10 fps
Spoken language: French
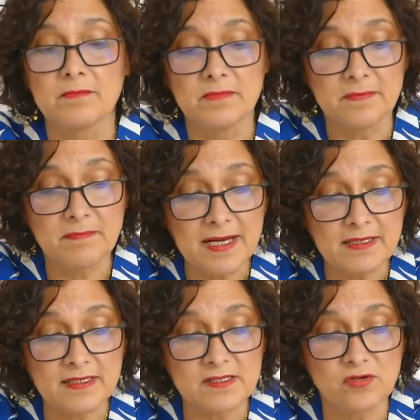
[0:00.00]
Mais
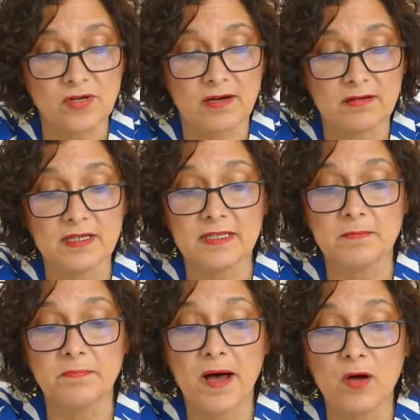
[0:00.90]
malgré cela, il n'est
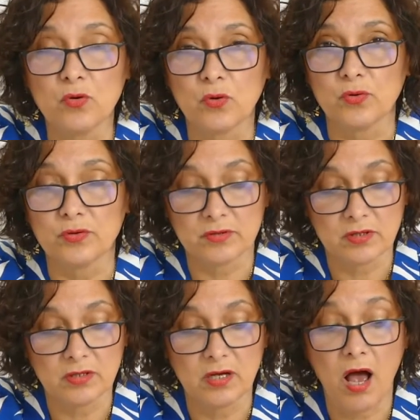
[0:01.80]
pas heureux.
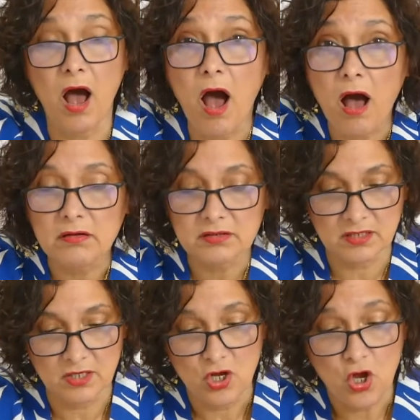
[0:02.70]
Ah
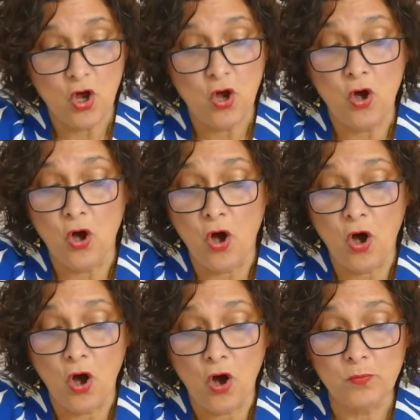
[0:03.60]

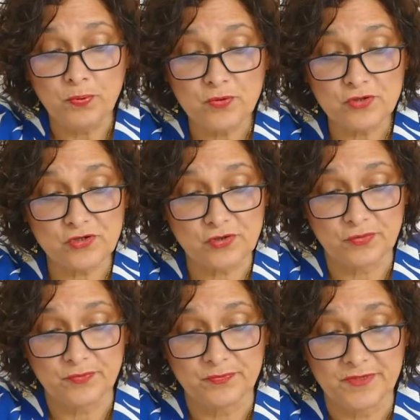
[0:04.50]
En
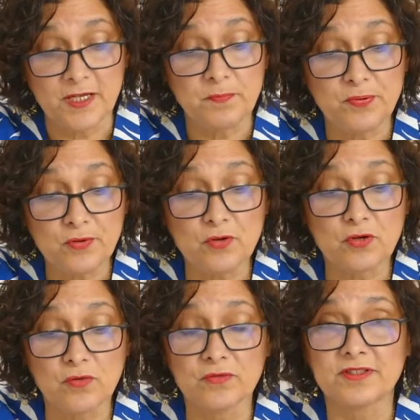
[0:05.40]
plus, et plus le
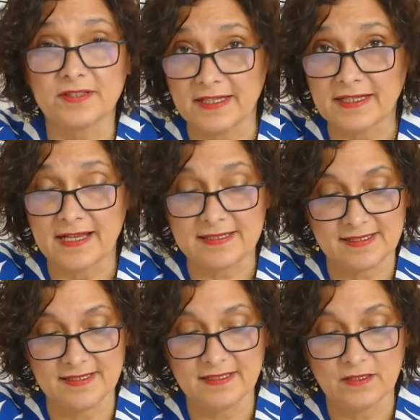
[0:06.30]
conte est
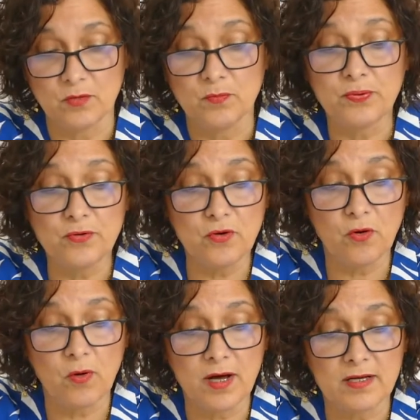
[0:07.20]
classique, plus le
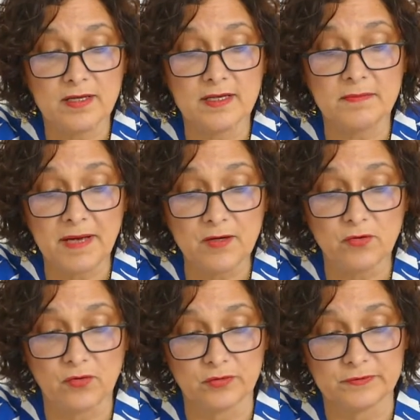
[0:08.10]
roi est
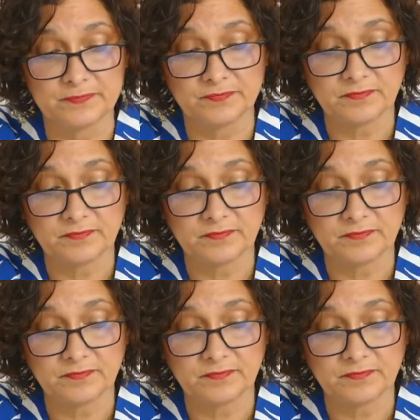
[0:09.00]
malheureux.